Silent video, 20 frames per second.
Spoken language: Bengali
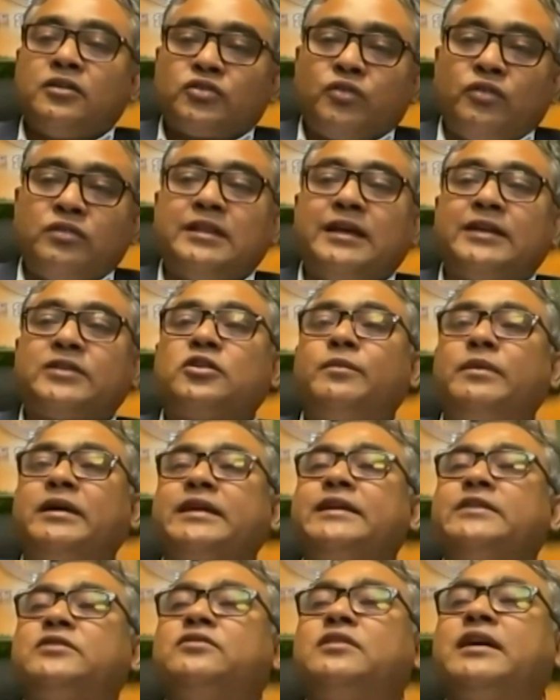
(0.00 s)
সন্ধ্যার
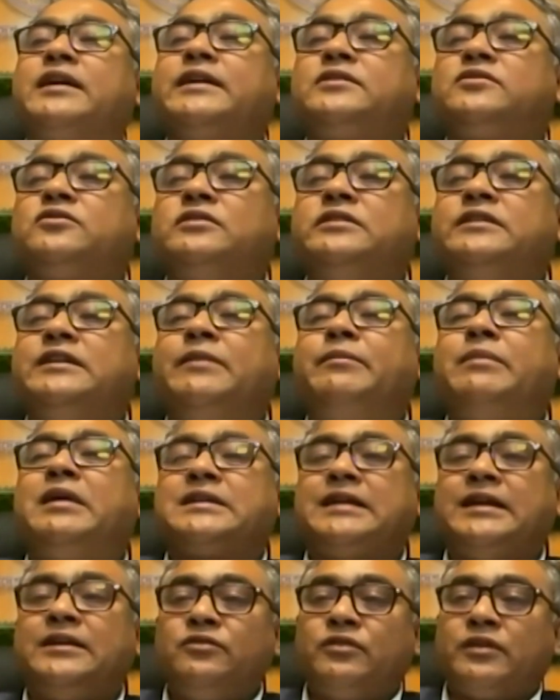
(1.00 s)
সময় কিছু না কিছু নিয়ে
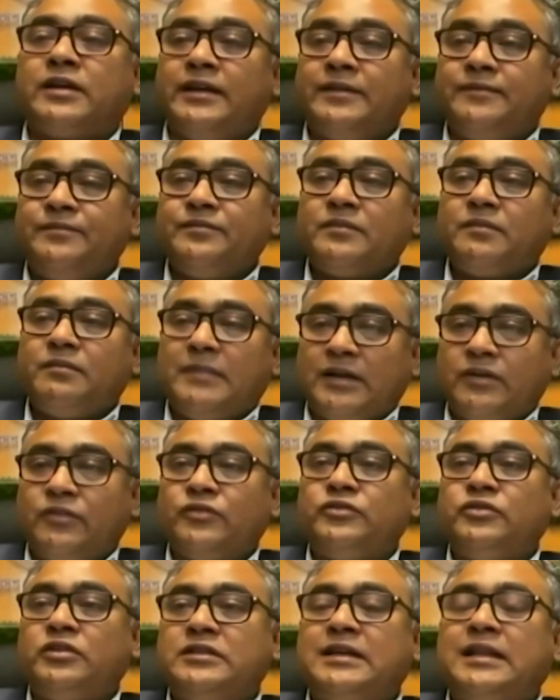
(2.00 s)
বাসায় ঢুকে
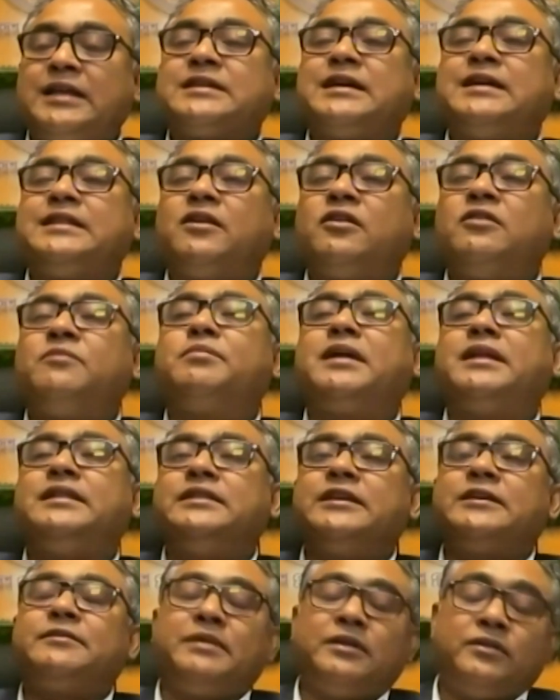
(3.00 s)
মানুষজন যারা সাধারণ
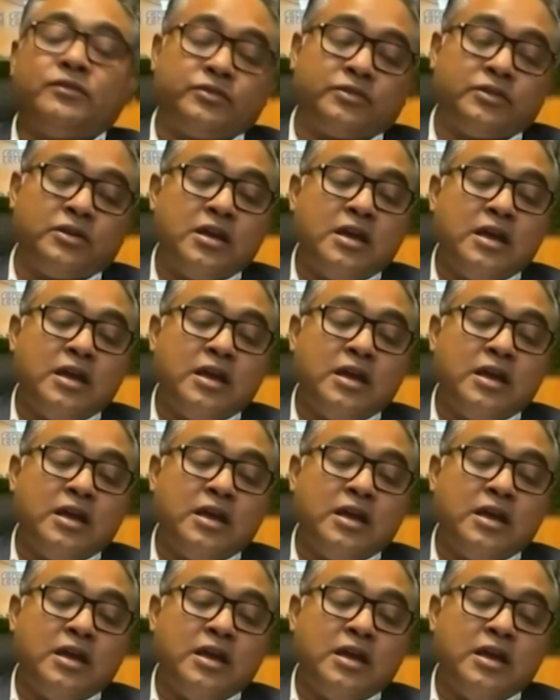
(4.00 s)
প্রান্তিক মানুষ